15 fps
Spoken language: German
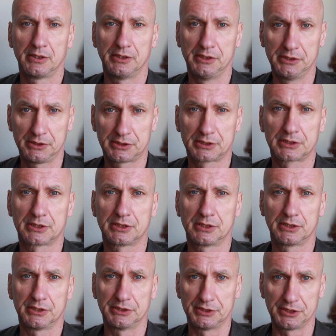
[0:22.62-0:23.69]
ist
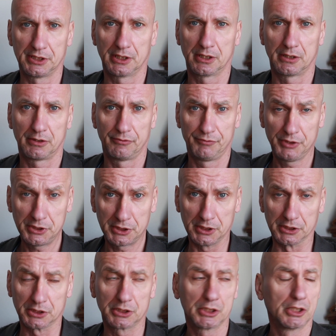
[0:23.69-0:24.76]
sehr
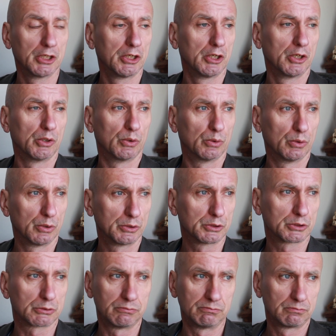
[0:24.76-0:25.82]
wichtig
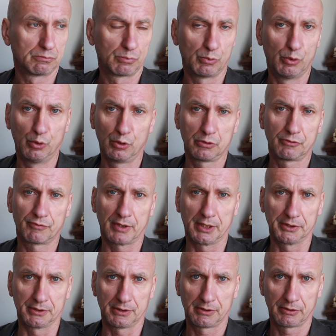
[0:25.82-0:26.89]
und
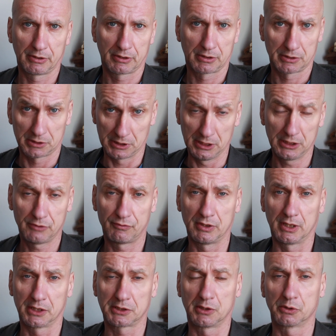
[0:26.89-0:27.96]
irgendwann gehe ich
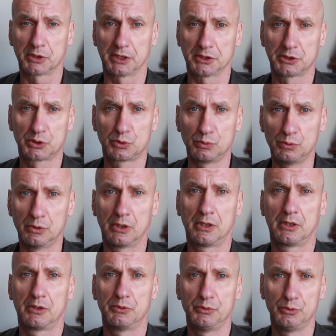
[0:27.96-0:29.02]
vielleicht auch dazu
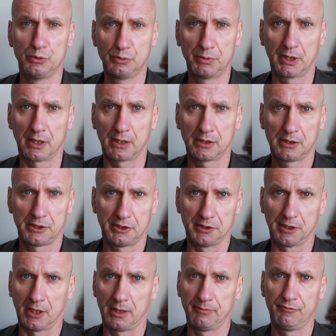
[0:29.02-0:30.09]
über in
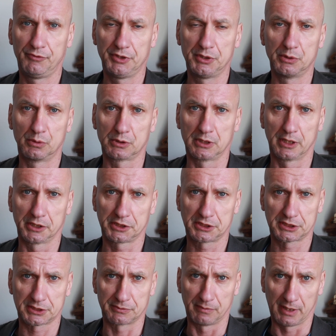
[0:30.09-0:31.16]
einem Video gleich
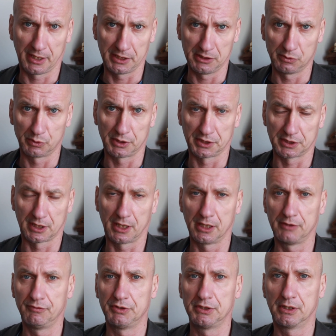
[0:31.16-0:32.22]
zwei oder drei
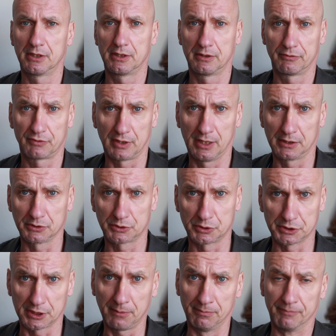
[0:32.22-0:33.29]
äh, Fragen
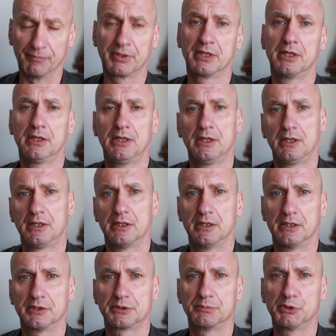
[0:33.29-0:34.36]
zusammen
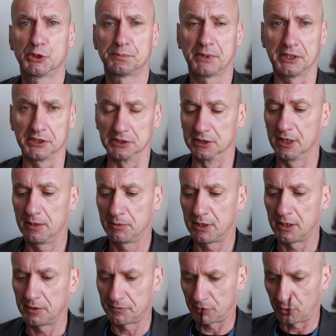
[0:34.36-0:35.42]
äh, zu besprechen. Aber